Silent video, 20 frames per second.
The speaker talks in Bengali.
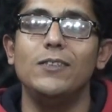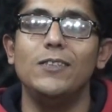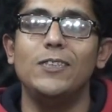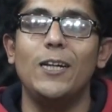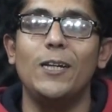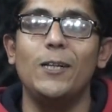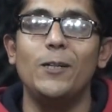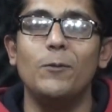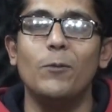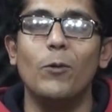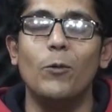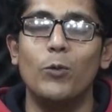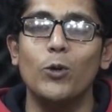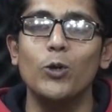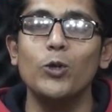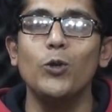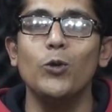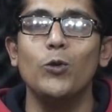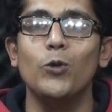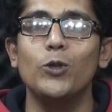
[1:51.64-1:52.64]
যে
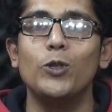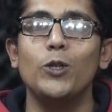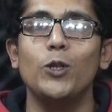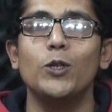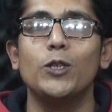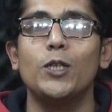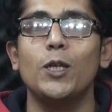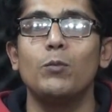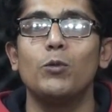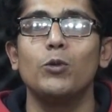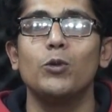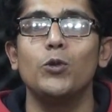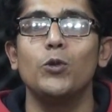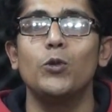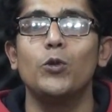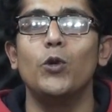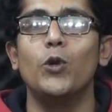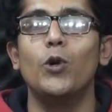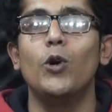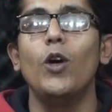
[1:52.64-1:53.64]
প্রশ্নগুলো ছিল সেই
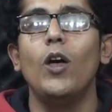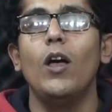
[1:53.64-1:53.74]
প্রশ্নগুলো